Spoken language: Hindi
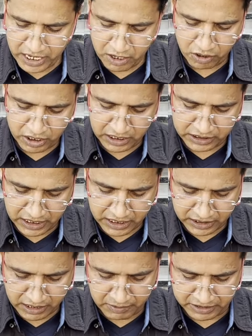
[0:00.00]
है और
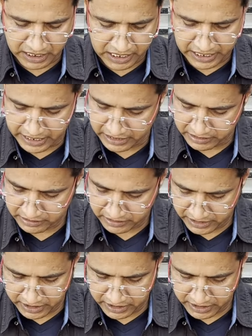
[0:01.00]
अंदर इनके मसाले हैं